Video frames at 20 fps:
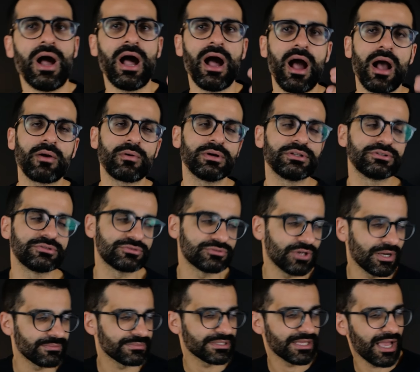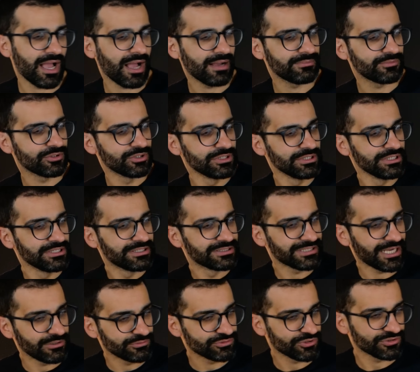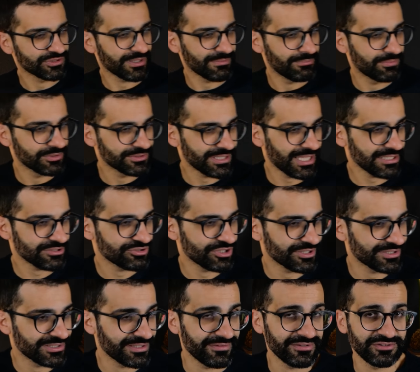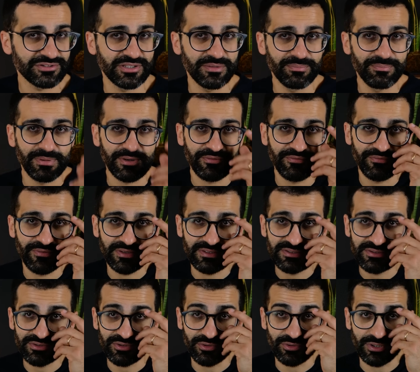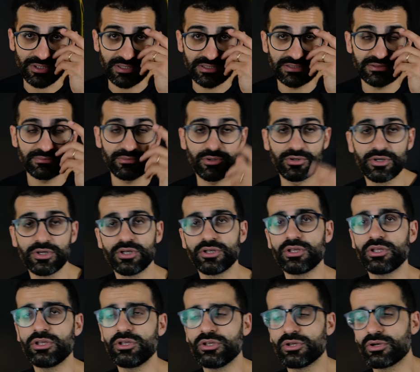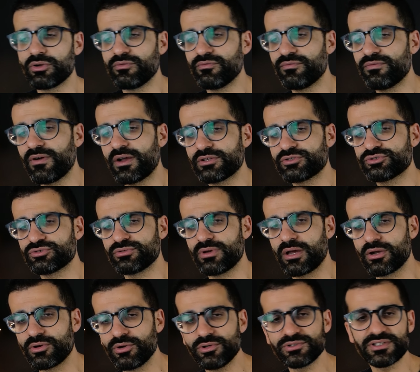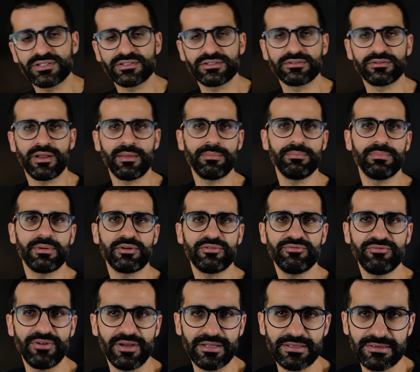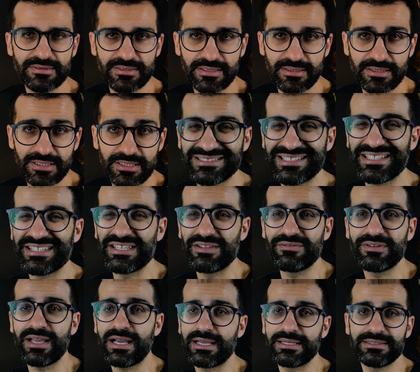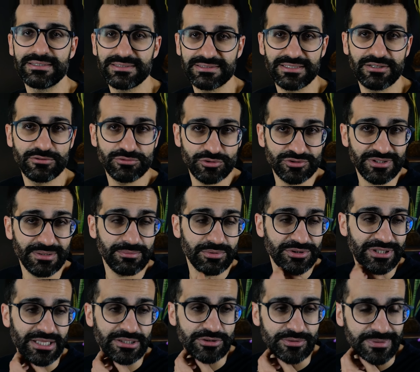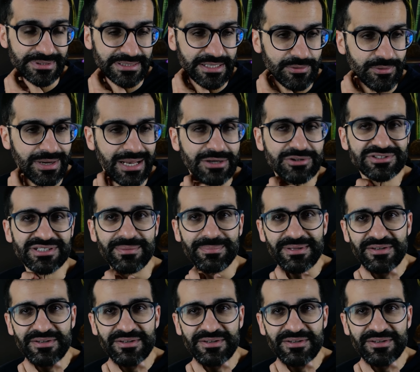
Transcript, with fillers: ah quanto amiamo autosabotarci attraverso il perfezionismo. Io non faccio una cosa se non è perfetta. Significa che ti stai autosabotando perché quella cosa